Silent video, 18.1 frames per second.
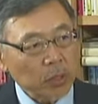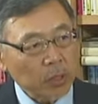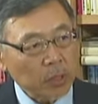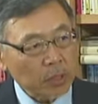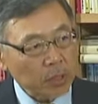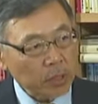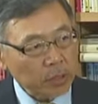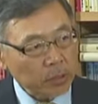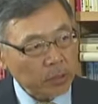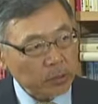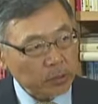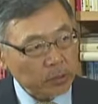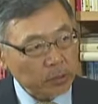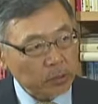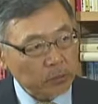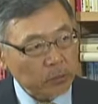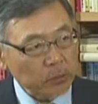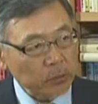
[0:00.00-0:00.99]
離れて
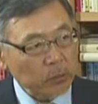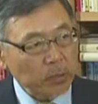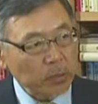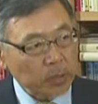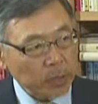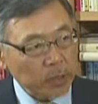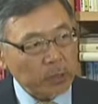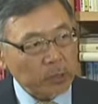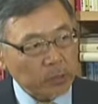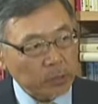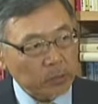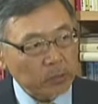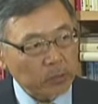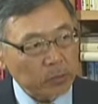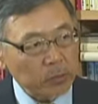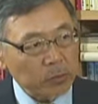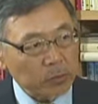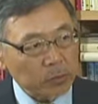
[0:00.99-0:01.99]
ることはないんだと
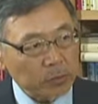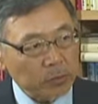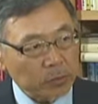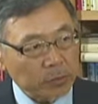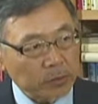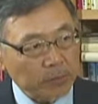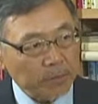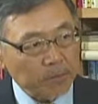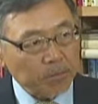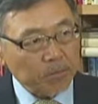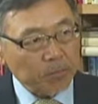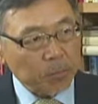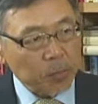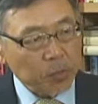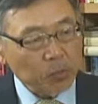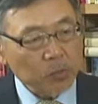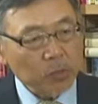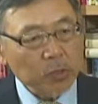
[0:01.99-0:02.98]
思うんですよね。うん、
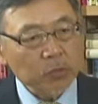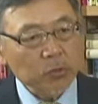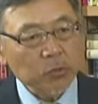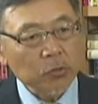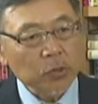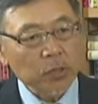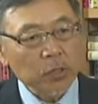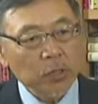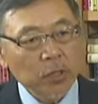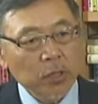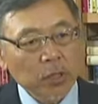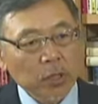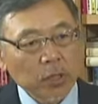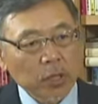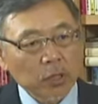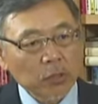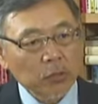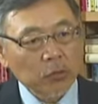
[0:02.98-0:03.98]
というのはその
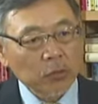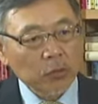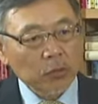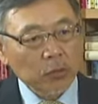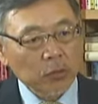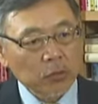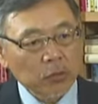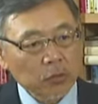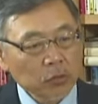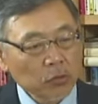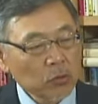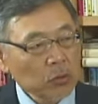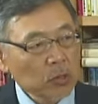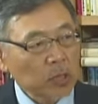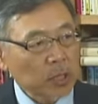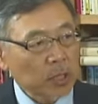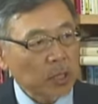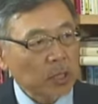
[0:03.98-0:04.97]
あの日
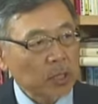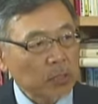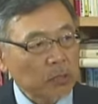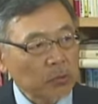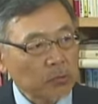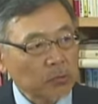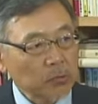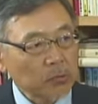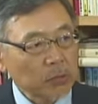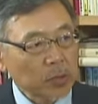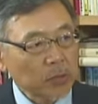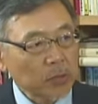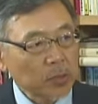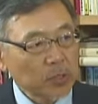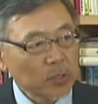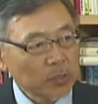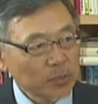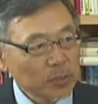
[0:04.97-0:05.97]
本がその、ま、
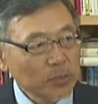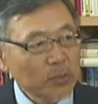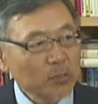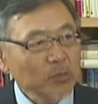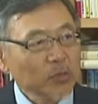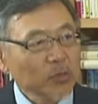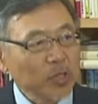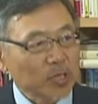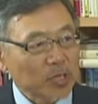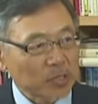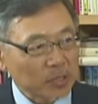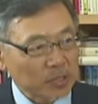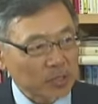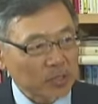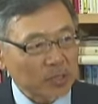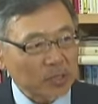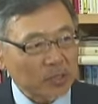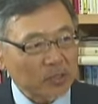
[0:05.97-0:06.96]
一番守りたかっ
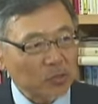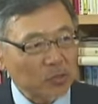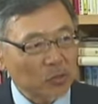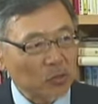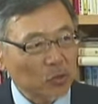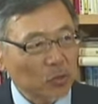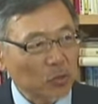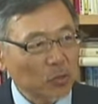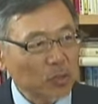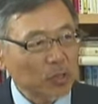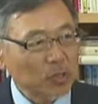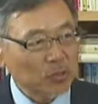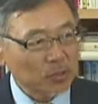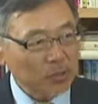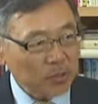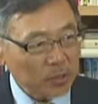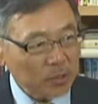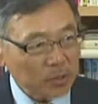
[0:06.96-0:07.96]
たその米で
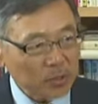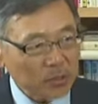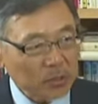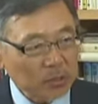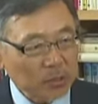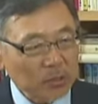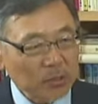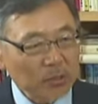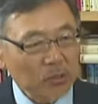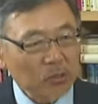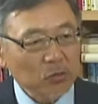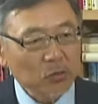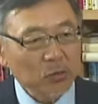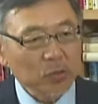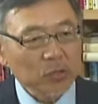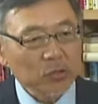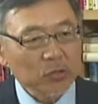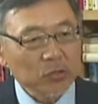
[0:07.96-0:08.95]
すね、はいはい、で
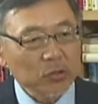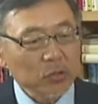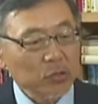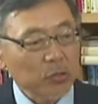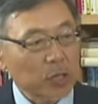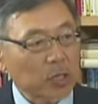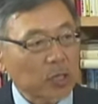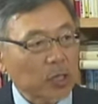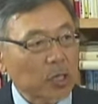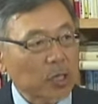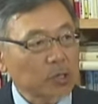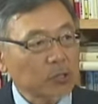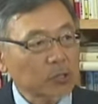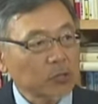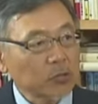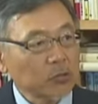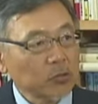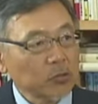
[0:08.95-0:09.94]
米については関
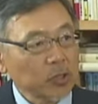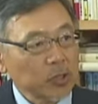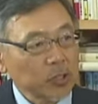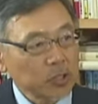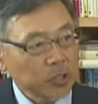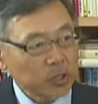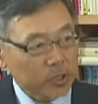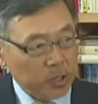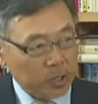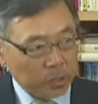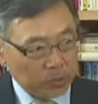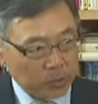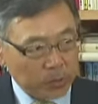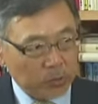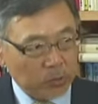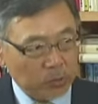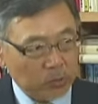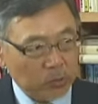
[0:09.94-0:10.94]
税を維持してあげま
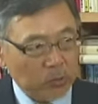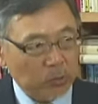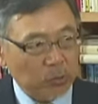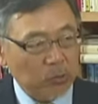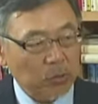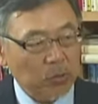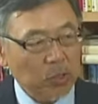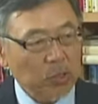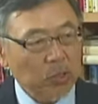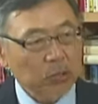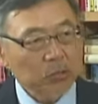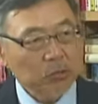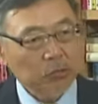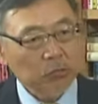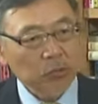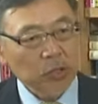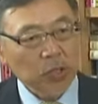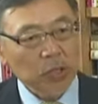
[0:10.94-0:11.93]
すよと、はい、
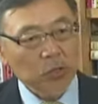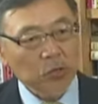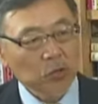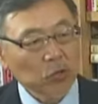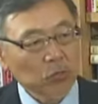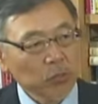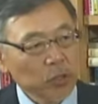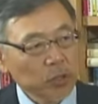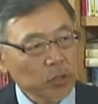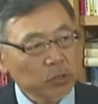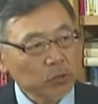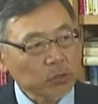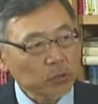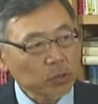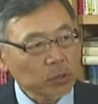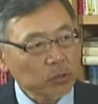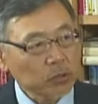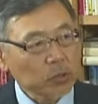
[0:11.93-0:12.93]
それから小麦につ
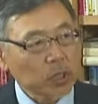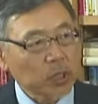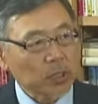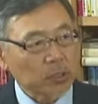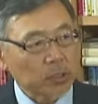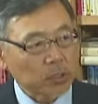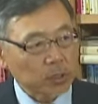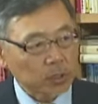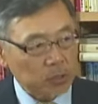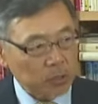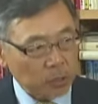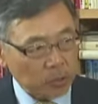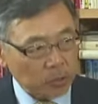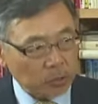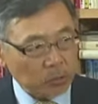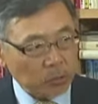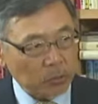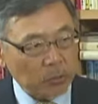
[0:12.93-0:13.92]
いても関税維持だ
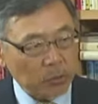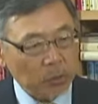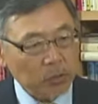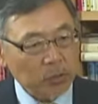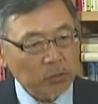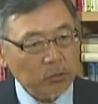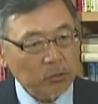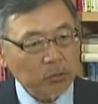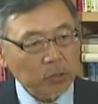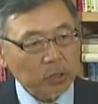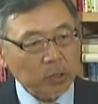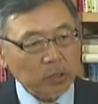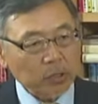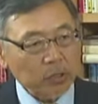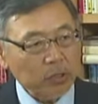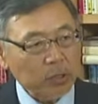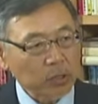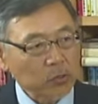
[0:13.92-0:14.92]
と、はい、それから
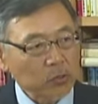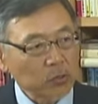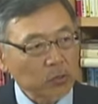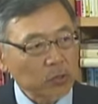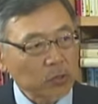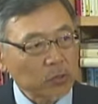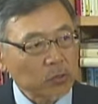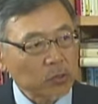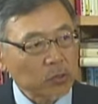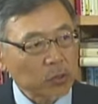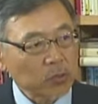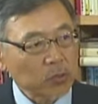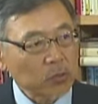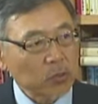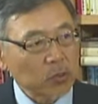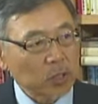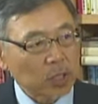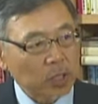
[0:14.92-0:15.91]
砂糖について
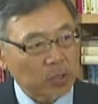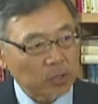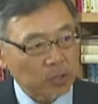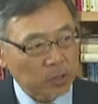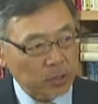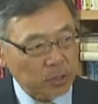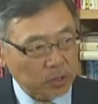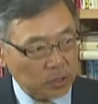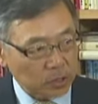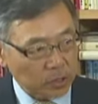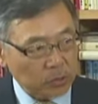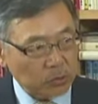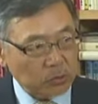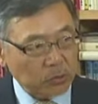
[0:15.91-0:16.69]
も関税維持だと、